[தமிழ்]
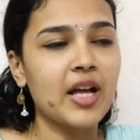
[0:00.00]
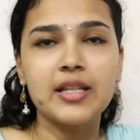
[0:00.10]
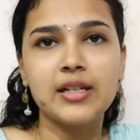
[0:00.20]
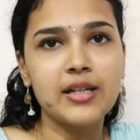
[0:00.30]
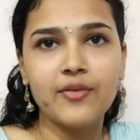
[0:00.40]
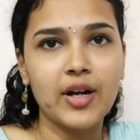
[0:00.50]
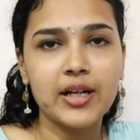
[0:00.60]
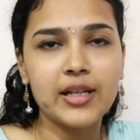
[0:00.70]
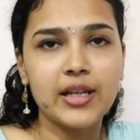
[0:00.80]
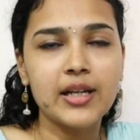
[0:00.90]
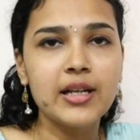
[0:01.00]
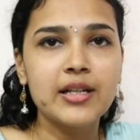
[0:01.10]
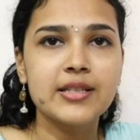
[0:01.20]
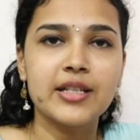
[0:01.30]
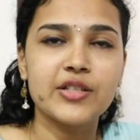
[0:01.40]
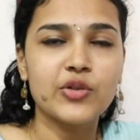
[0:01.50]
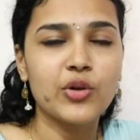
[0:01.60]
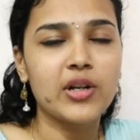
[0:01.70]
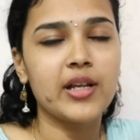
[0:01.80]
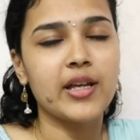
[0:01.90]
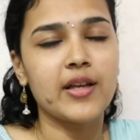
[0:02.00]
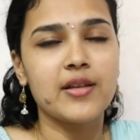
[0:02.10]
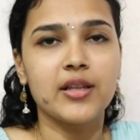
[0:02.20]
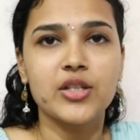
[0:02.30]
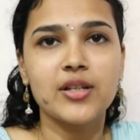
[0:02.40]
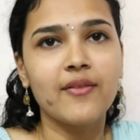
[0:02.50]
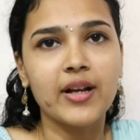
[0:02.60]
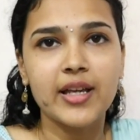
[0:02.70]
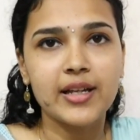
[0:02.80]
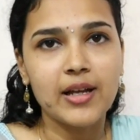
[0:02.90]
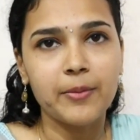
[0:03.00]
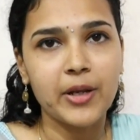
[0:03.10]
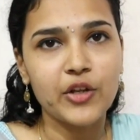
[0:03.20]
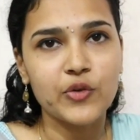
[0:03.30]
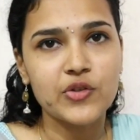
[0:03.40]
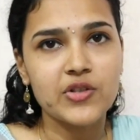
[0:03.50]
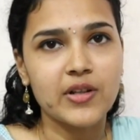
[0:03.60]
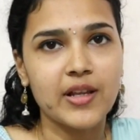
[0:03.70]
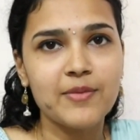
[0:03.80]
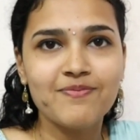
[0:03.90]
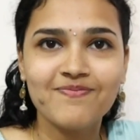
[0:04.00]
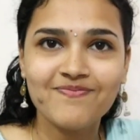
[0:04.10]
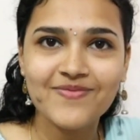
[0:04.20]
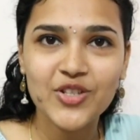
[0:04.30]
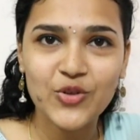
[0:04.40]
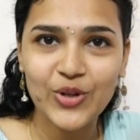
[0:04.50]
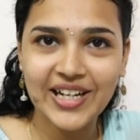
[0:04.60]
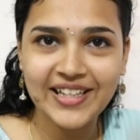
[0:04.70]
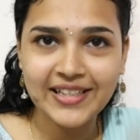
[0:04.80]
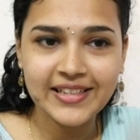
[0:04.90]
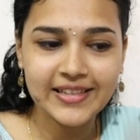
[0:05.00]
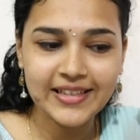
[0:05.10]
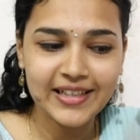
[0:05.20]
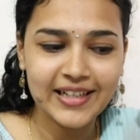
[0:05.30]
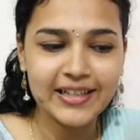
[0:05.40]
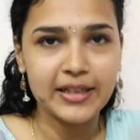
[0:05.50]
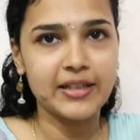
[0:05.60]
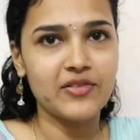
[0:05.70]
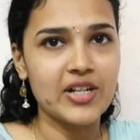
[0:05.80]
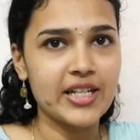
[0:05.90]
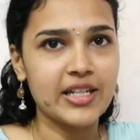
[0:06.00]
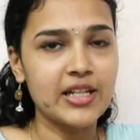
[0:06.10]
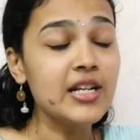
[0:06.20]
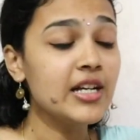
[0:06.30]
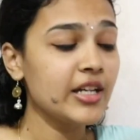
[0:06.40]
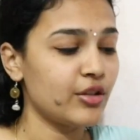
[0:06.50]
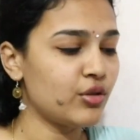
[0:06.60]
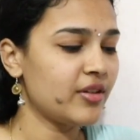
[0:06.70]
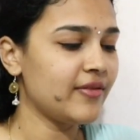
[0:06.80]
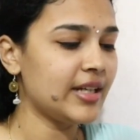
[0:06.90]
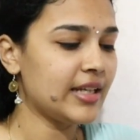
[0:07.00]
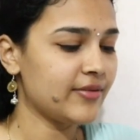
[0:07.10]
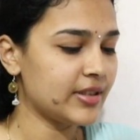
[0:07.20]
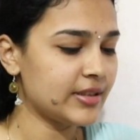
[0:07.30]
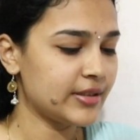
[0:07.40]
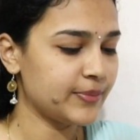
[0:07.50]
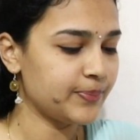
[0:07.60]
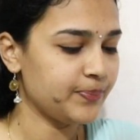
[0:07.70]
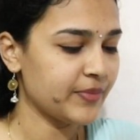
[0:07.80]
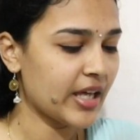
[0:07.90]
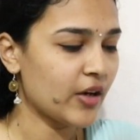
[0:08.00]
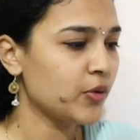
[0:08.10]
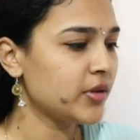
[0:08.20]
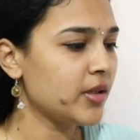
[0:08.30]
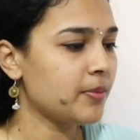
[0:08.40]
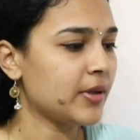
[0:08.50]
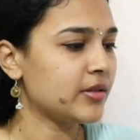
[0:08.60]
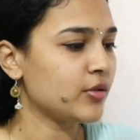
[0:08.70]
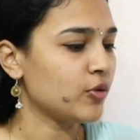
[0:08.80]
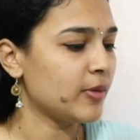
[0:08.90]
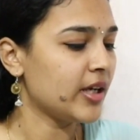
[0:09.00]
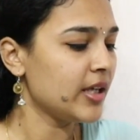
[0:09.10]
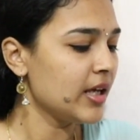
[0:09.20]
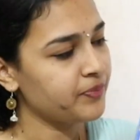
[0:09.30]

அதனால் நான் வாங்கலை சரி ஸ்டோரில் எங்கேயாவது இருந்துச்சுன்னா வாங்கிக்கலாம் அப்படின்னு யோசிச்சிருந்தேன் ஸ்டோரில் இருந்தது அதனால் டக்குன்னு வாங்கிட்டேன் இதோட விலை வந்து இரநூத்தி பத்து ரூபாய்